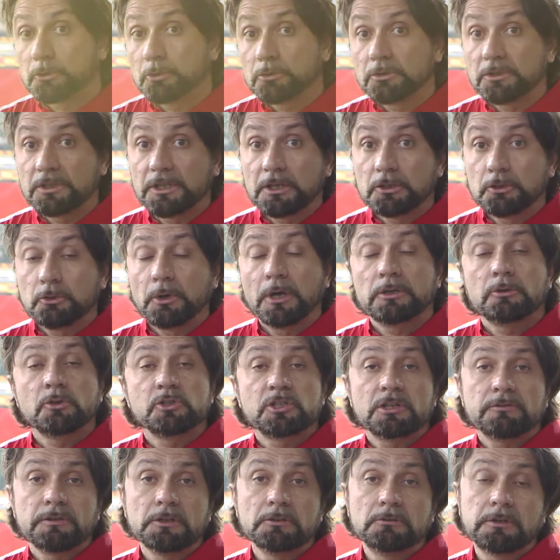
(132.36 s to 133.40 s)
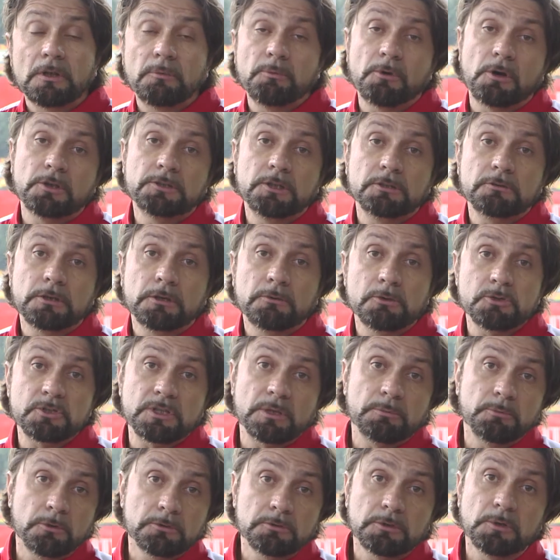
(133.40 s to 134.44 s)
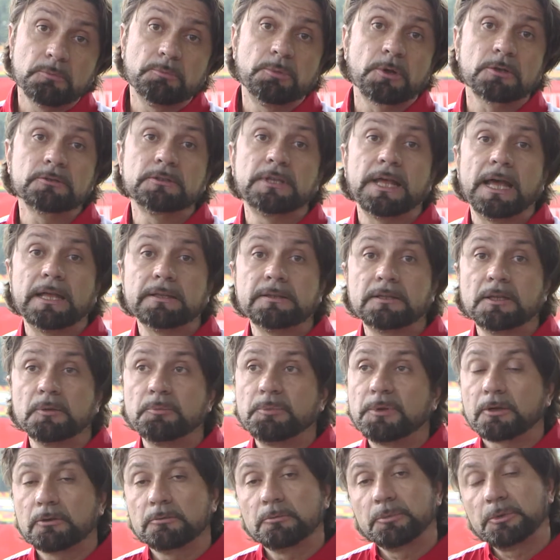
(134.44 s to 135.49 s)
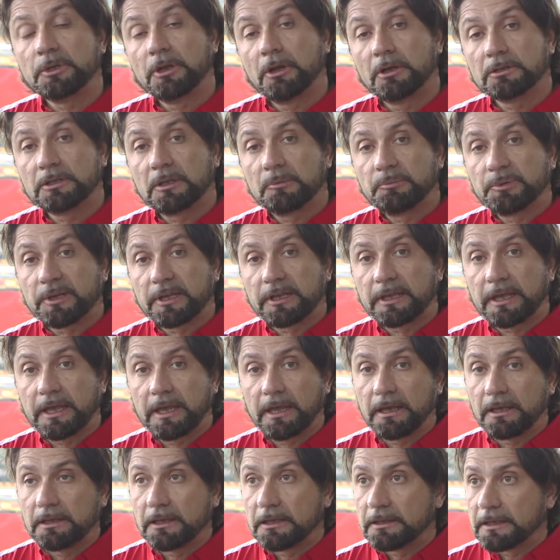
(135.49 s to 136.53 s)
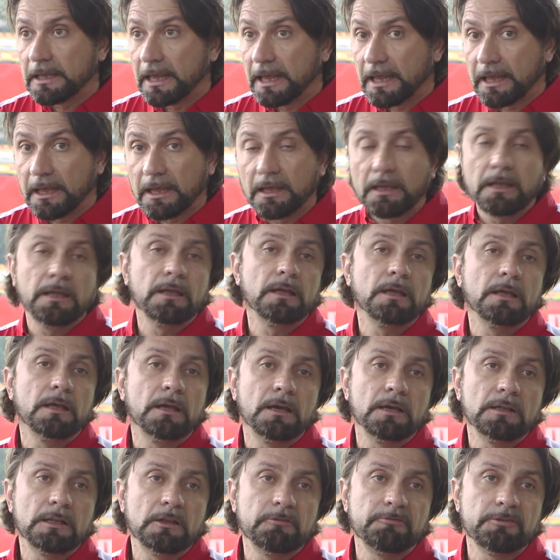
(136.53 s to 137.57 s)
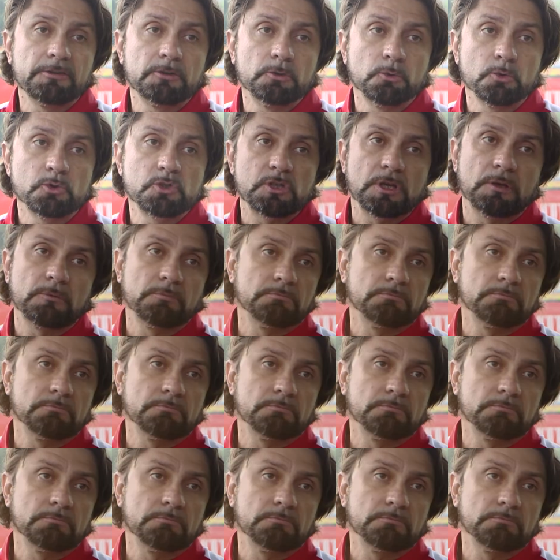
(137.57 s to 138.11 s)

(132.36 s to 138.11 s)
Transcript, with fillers: tutti e due hanno già vinto a Monaco e questo è molto importante per un pilota perché gli dà eh, la fiducia.